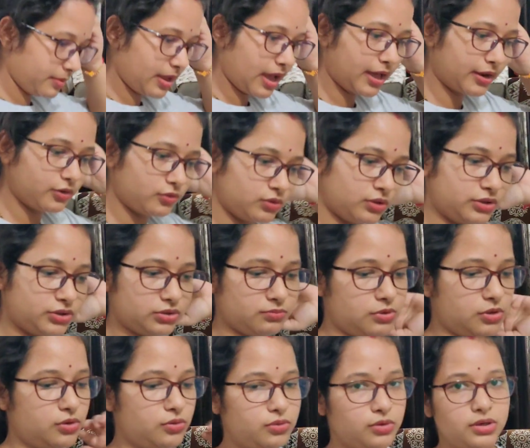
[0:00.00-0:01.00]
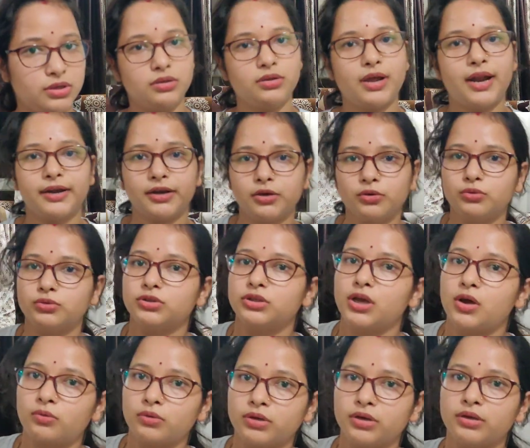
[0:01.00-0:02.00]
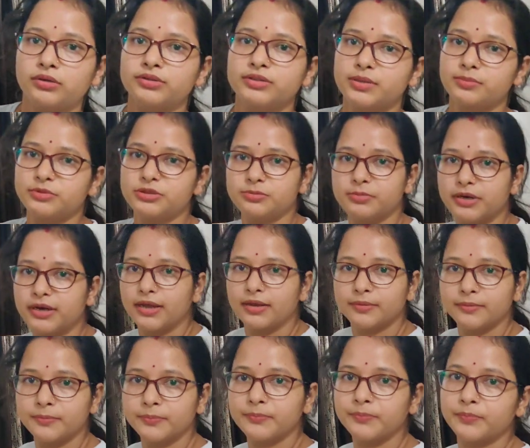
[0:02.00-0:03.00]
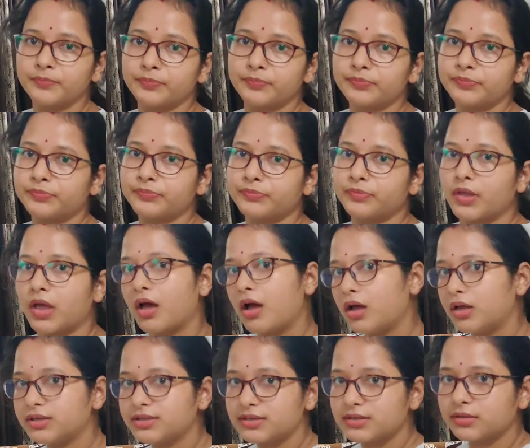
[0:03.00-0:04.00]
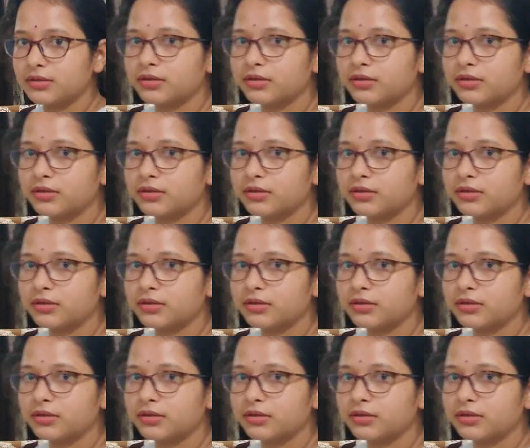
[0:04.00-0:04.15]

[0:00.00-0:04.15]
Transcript: अभी आ रही नीचे मैं रोटी आटा ना पानी लेते पाएगी हाँ। पिला दे